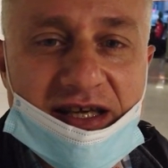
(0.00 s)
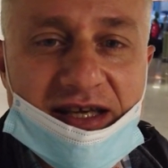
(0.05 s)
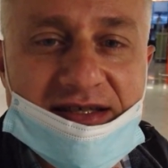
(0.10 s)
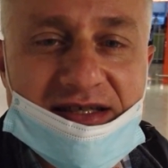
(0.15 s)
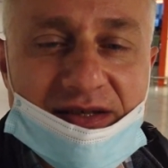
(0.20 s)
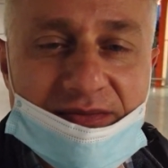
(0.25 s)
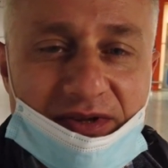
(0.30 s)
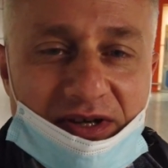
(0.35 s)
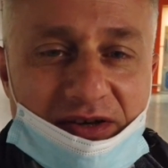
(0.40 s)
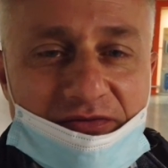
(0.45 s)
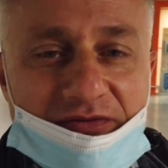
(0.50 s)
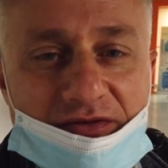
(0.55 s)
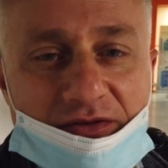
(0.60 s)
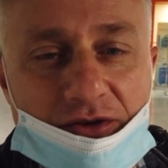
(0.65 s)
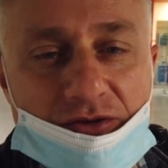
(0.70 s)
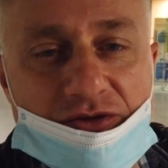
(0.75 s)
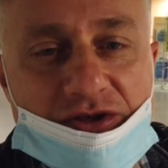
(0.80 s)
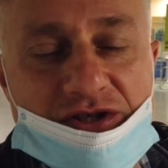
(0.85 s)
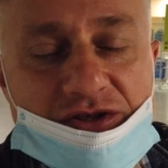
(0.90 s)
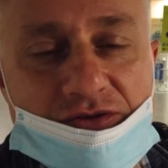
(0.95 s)
Jestem na
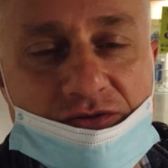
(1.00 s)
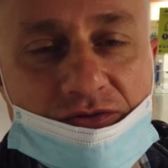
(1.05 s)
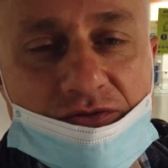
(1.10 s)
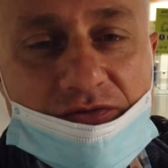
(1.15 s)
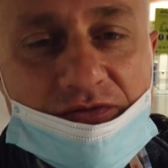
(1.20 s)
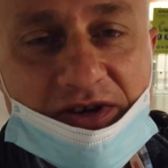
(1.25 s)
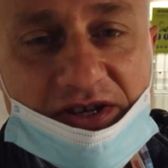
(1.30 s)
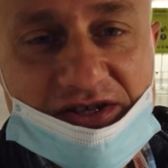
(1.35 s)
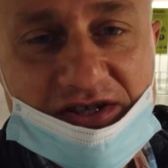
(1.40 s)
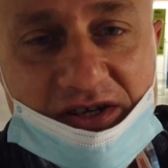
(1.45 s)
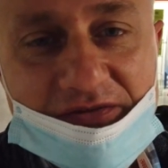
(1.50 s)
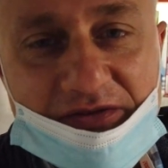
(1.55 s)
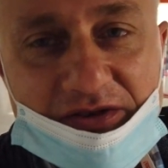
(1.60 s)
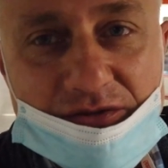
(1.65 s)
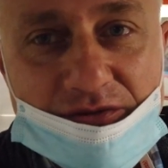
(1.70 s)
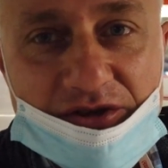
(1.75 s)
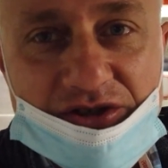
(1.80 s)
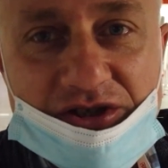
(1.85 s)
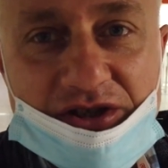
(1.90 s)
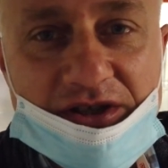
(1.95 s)
lotnisku w Warszawie,
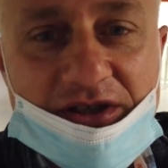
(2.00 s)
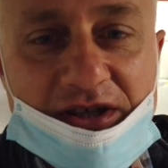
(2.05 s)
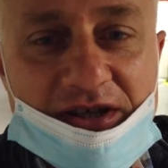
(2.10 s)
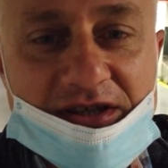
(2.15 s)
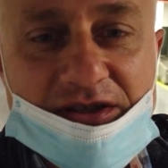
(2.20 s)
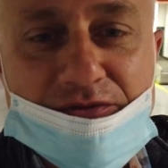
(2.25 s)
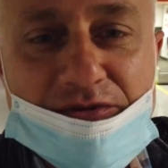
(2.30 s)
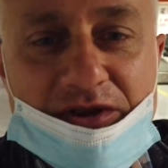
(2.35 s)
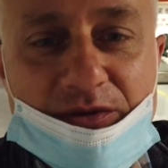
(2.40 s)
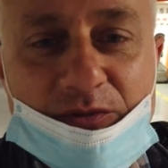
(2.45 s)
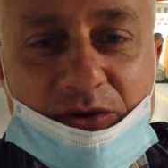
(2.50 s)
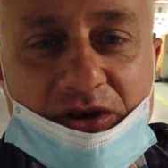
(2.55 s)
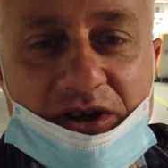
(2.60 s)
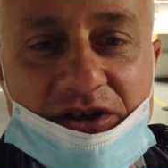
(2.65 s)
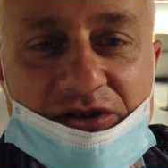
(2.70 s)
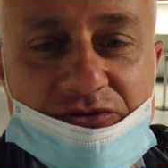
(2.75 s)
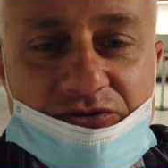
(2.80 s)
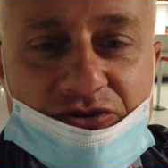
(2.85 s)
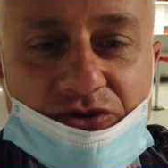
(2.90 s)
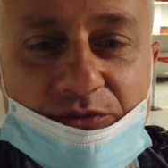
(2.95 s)
słuchajcie, na słynnym
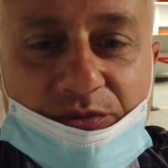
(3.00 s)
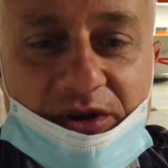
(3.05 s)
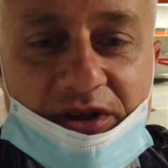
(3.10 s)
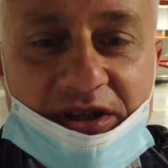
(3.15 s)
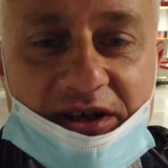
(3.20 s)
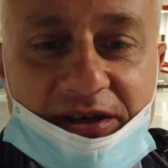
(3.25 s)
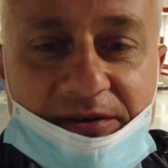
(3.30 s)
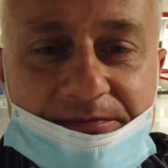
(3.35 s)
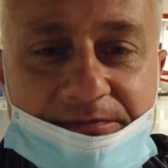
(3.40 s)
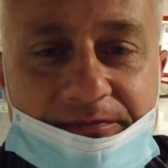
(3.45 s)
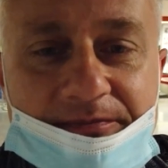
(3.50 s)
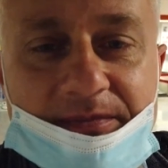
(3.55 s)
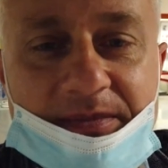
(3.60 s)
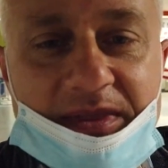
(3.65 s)
okęciu Chopina